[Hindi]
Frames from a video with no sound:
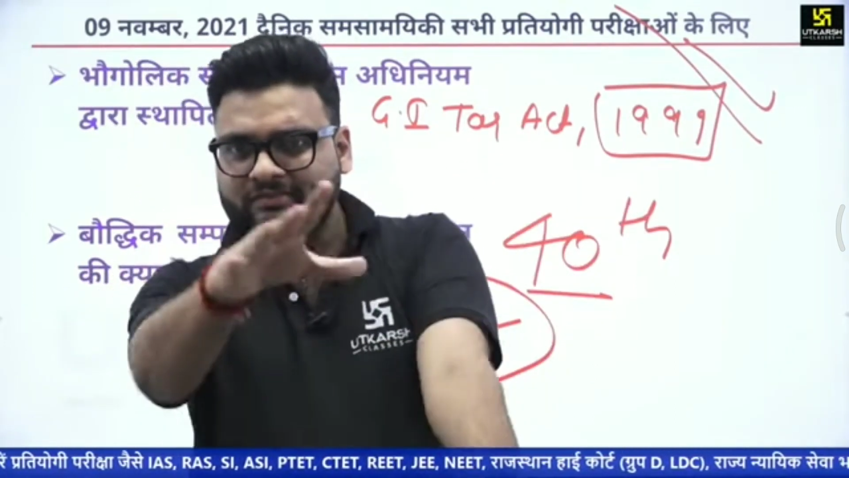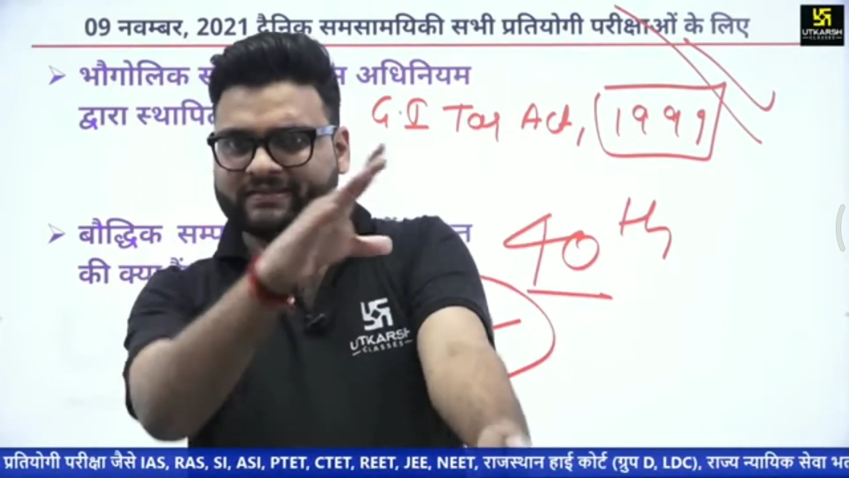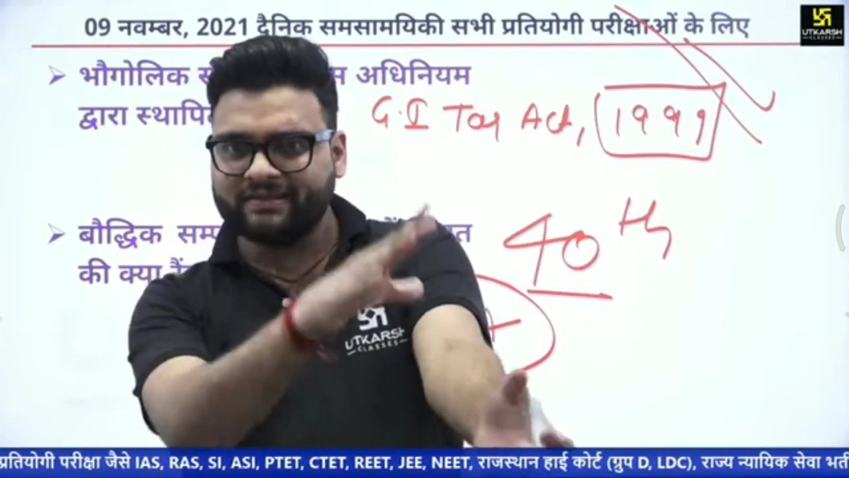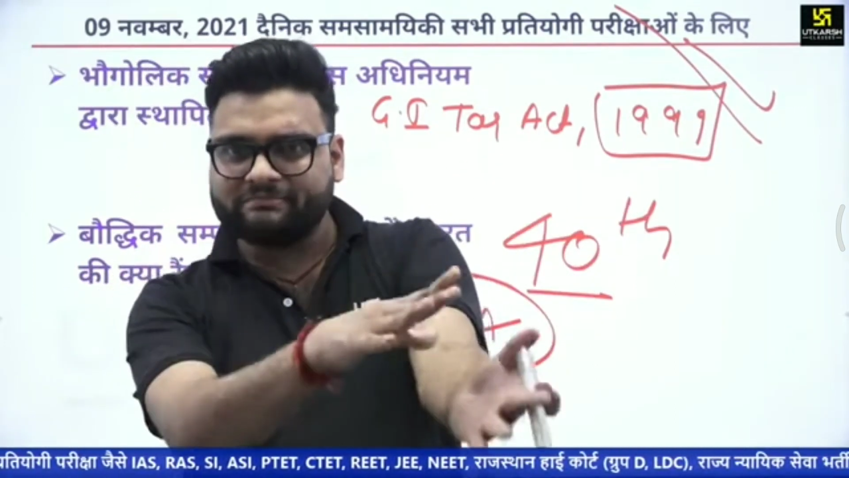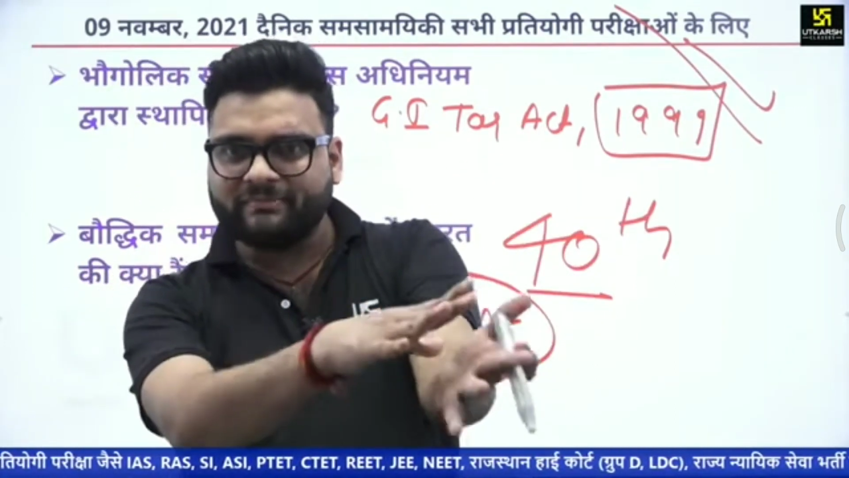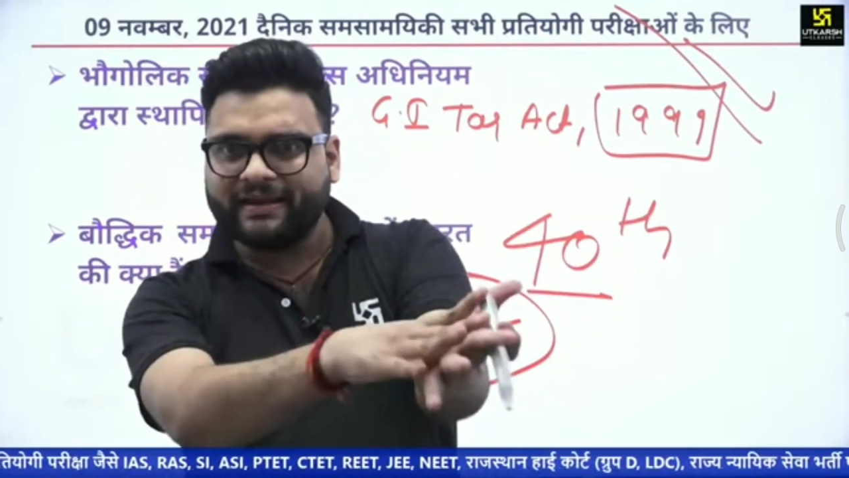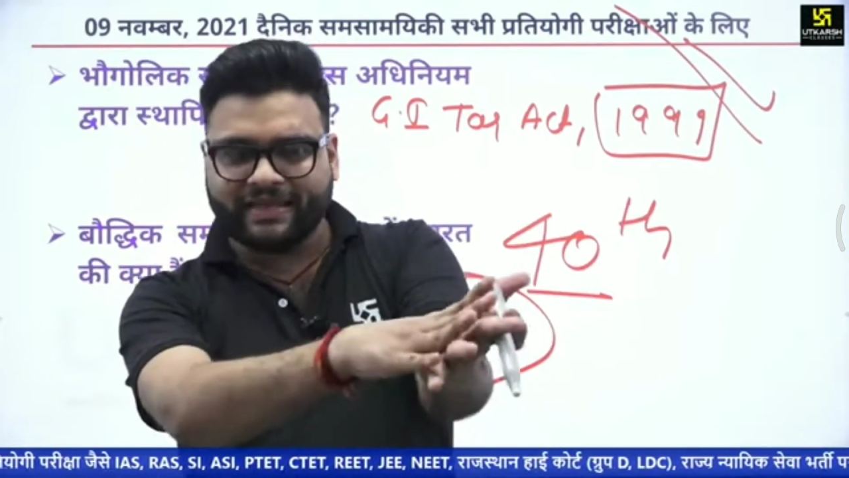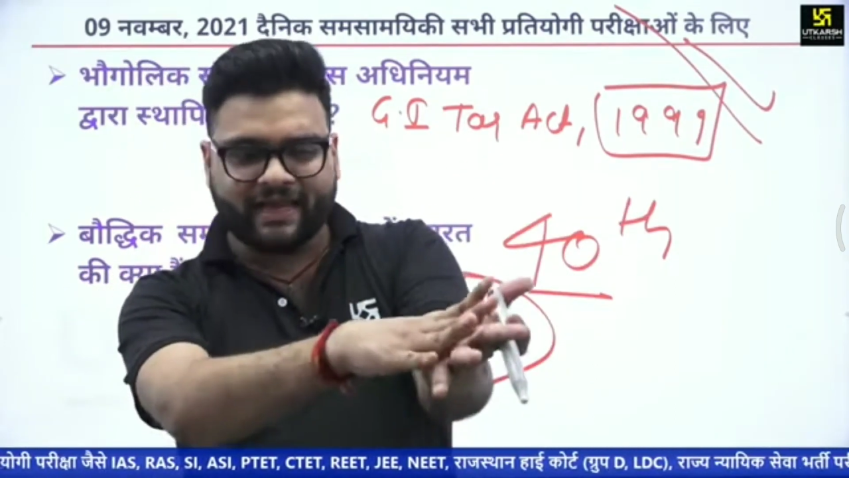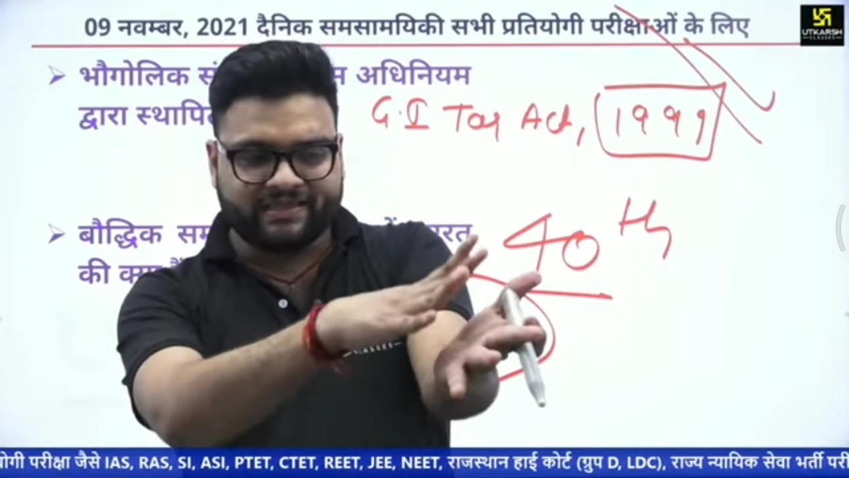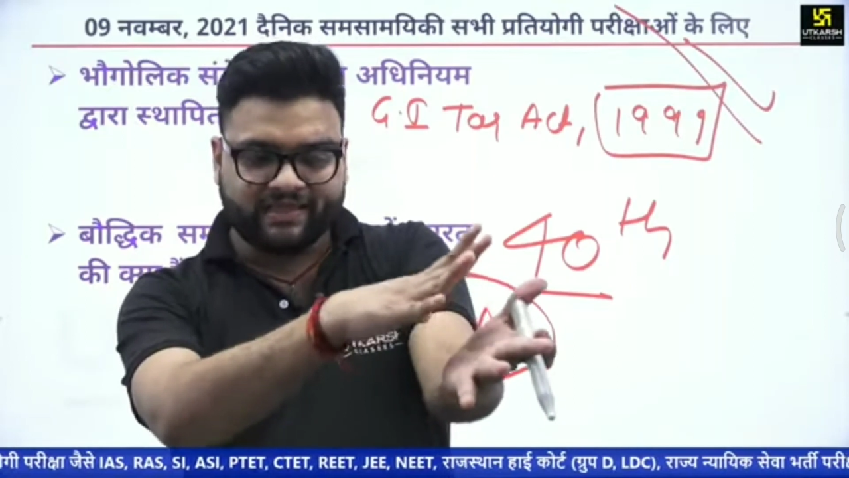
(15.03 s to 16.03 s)
दस नंबर की
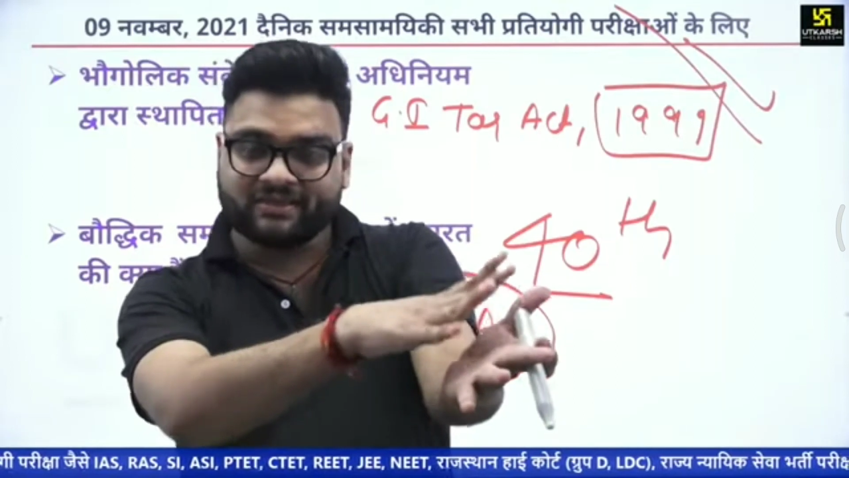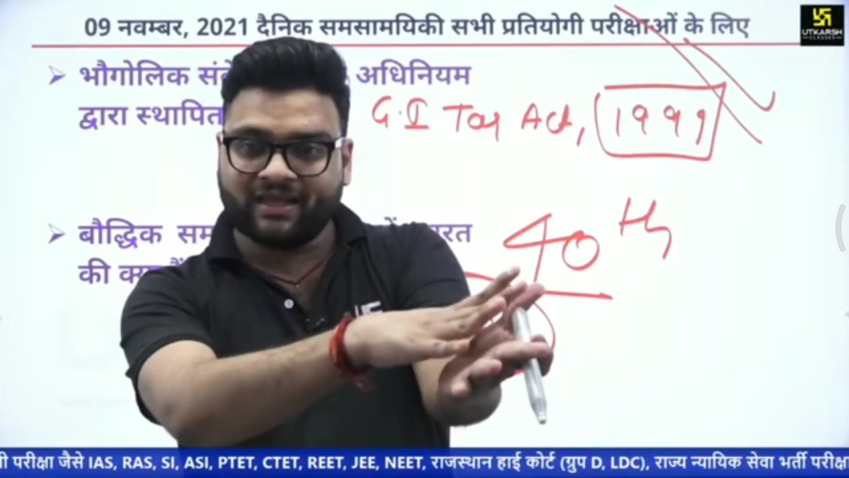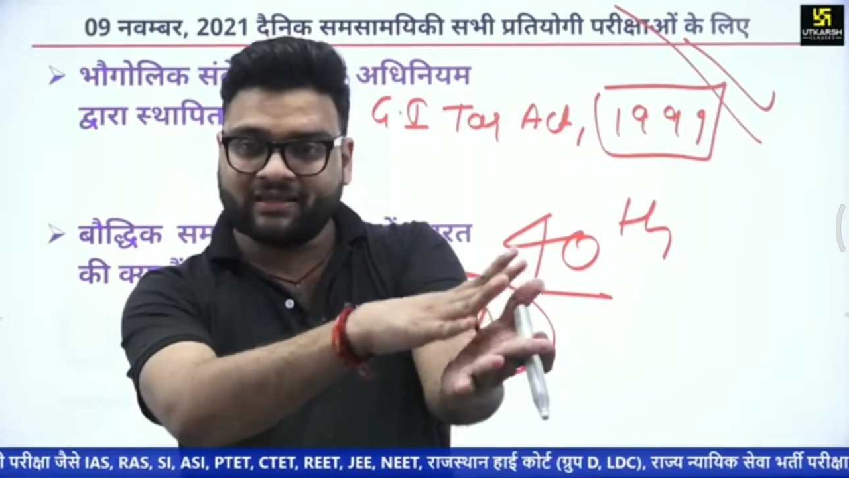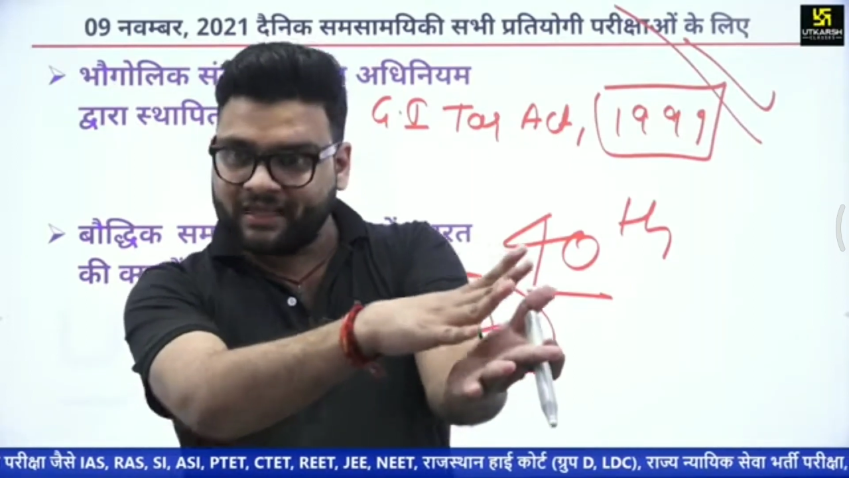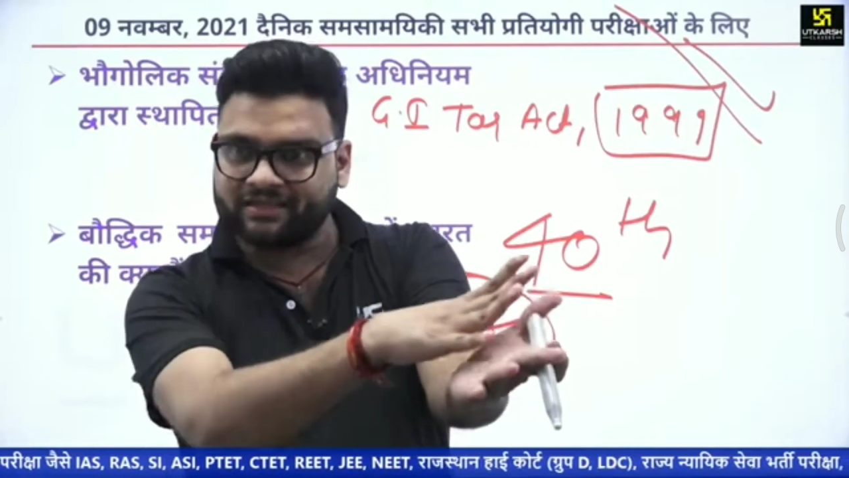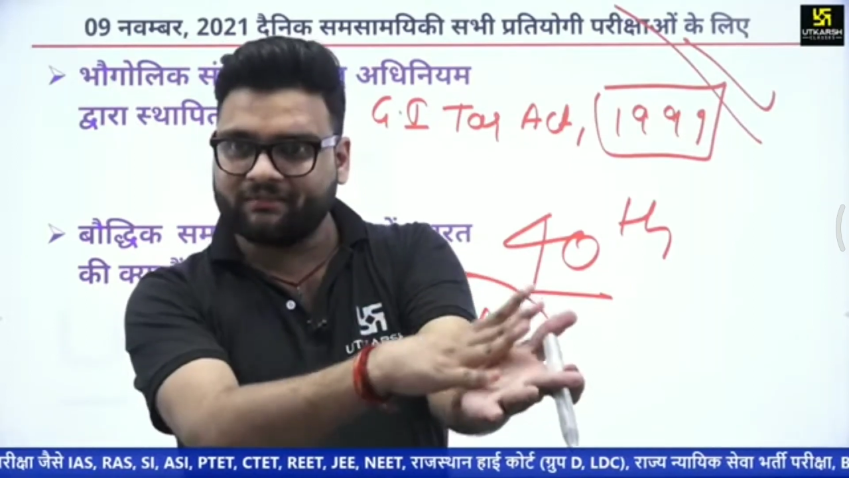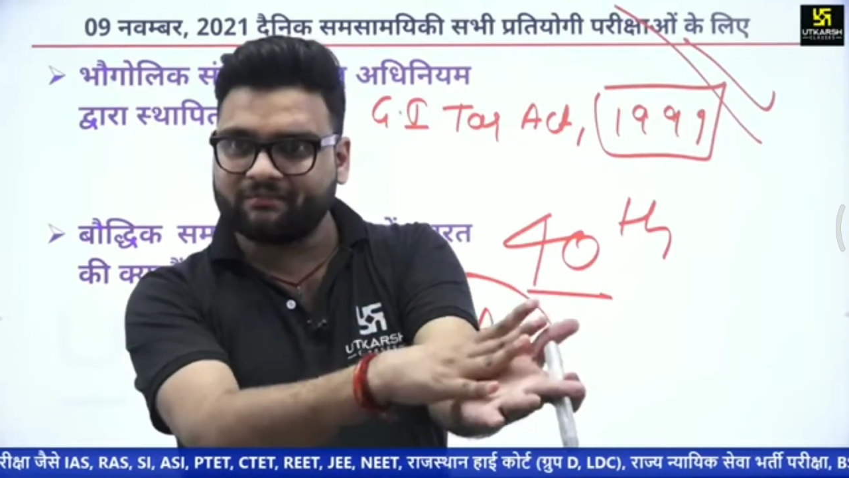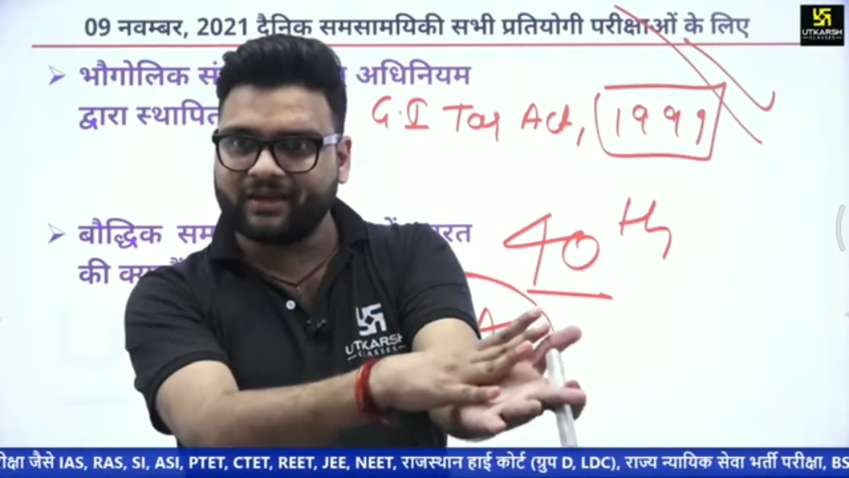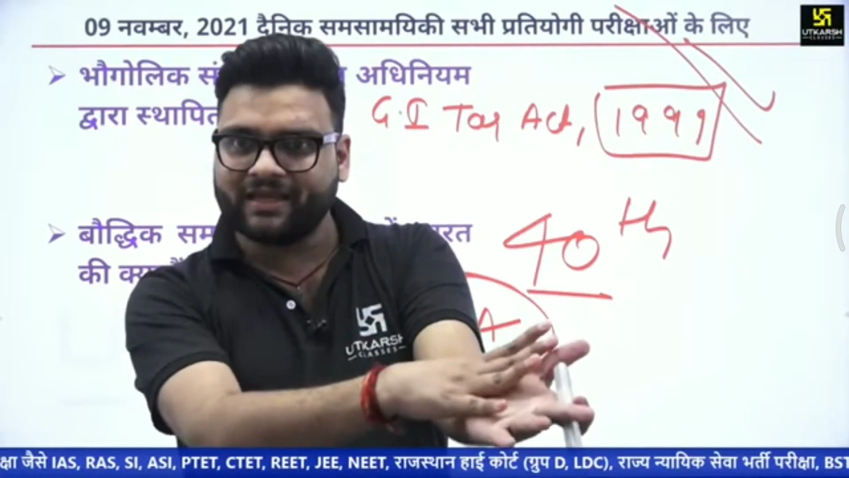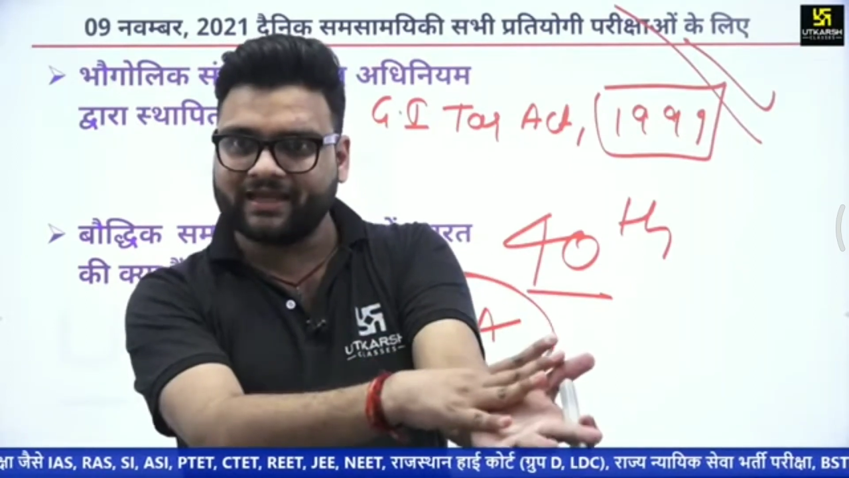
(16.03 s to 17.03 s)
आती है कितने दस
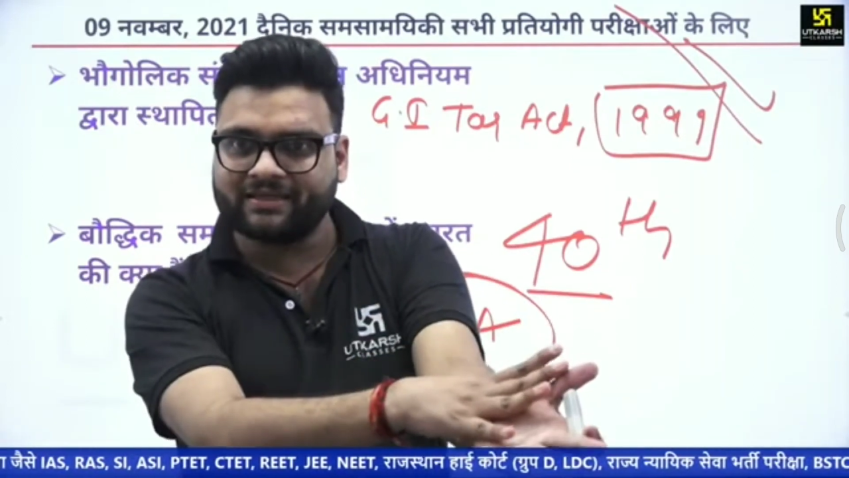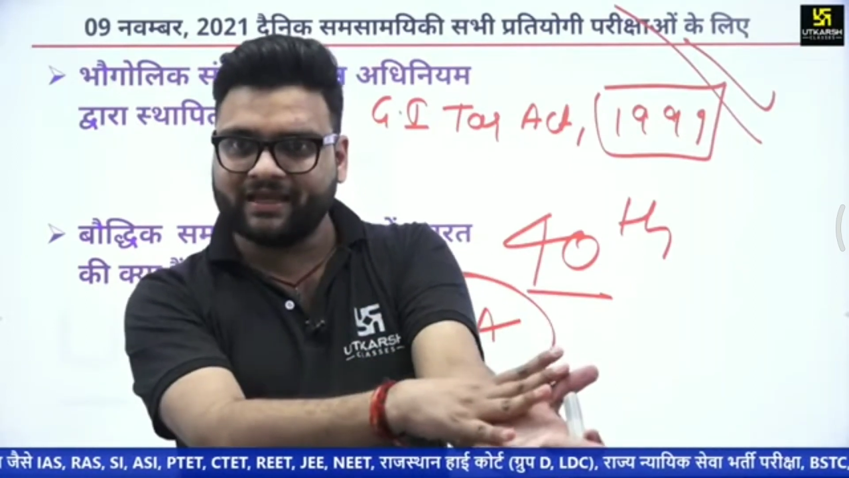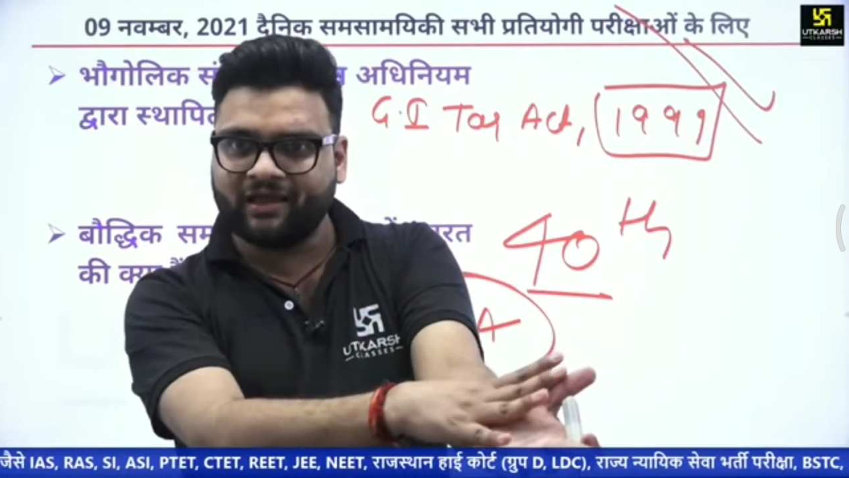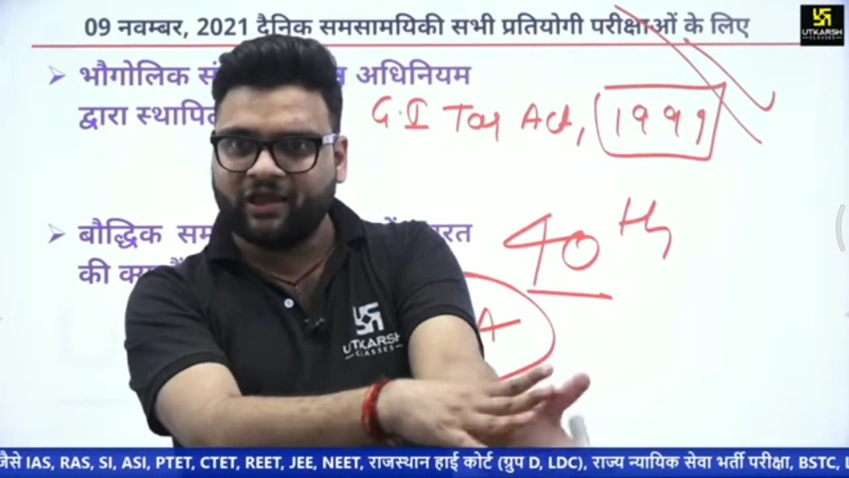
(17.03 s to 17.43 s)
नंबर की आती है